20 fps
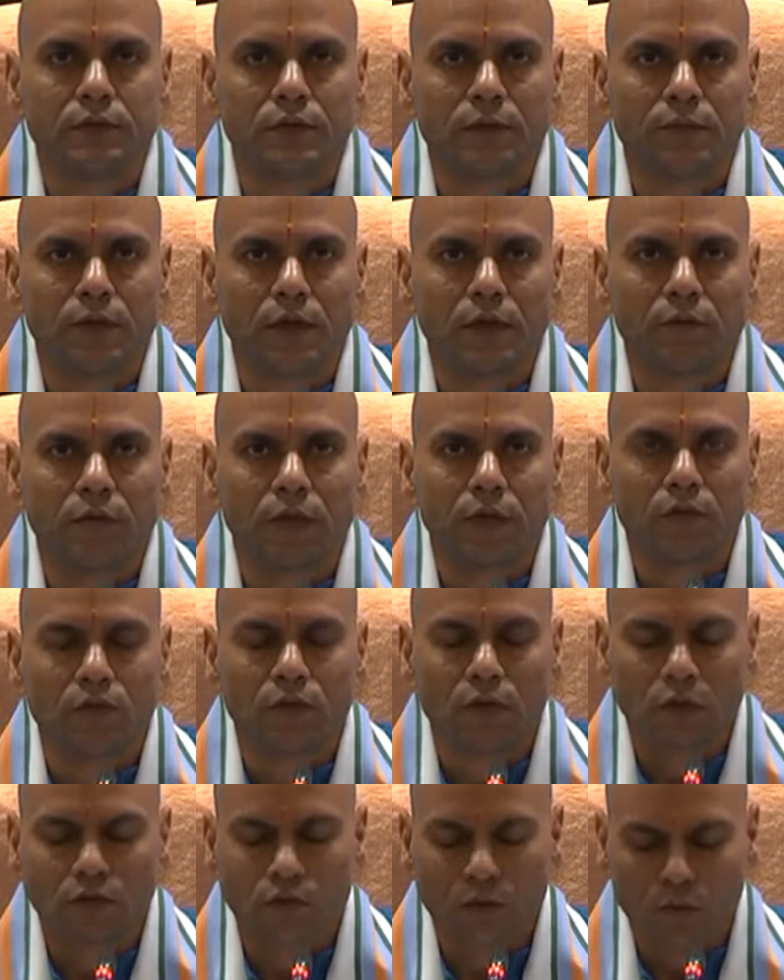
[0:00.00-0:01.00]
సెప్టెంబర్
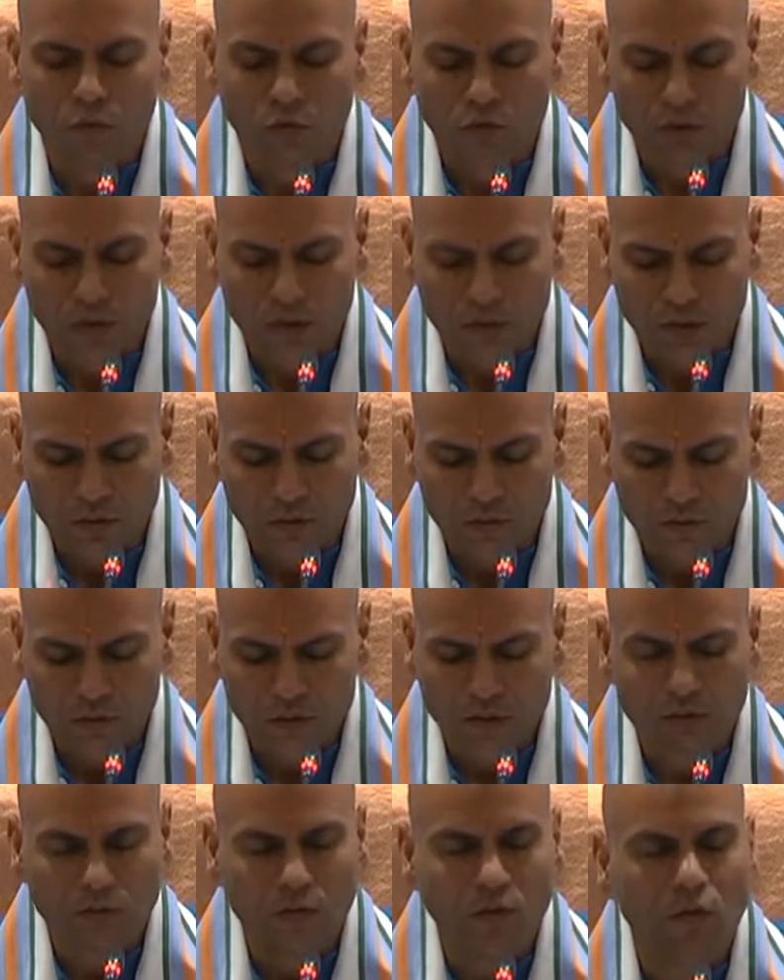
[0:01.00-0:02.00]
ఇరవై మూడో తేదీ
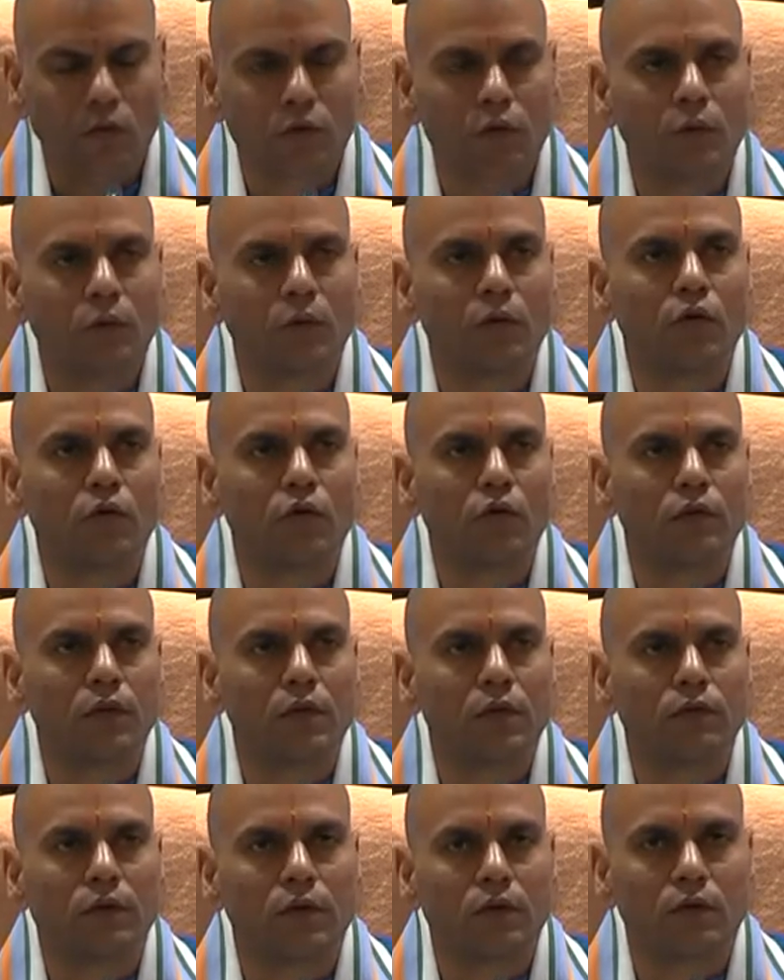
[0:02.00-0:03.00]
నుంచి అక్టోబర్ ఒకటో
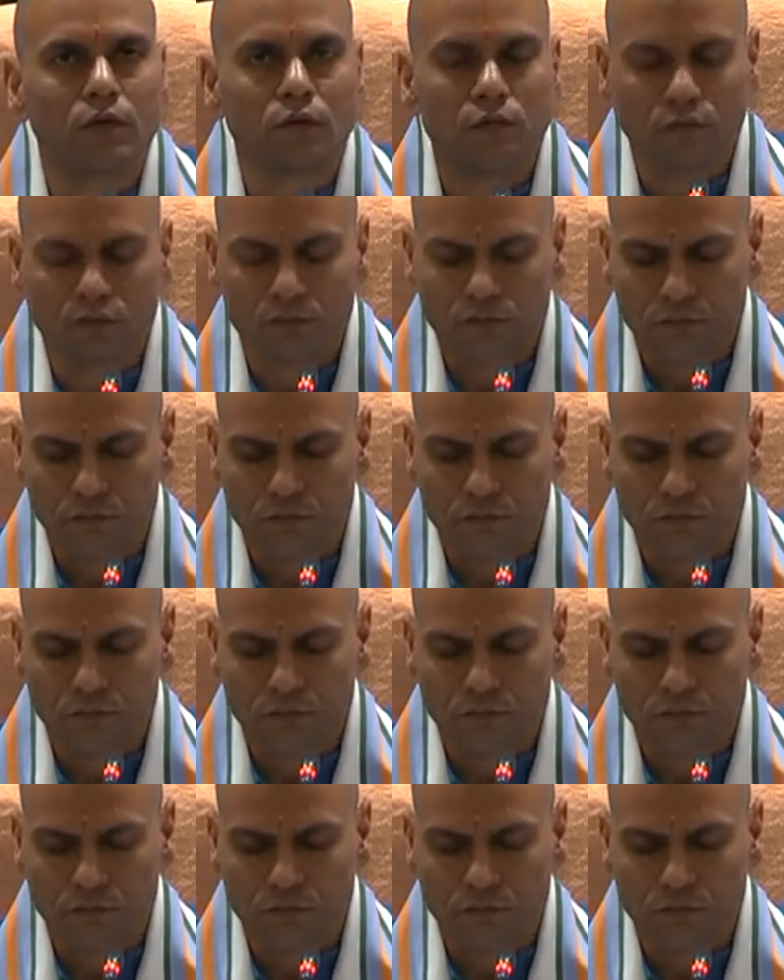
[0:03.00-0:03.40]
తేదీ వరకు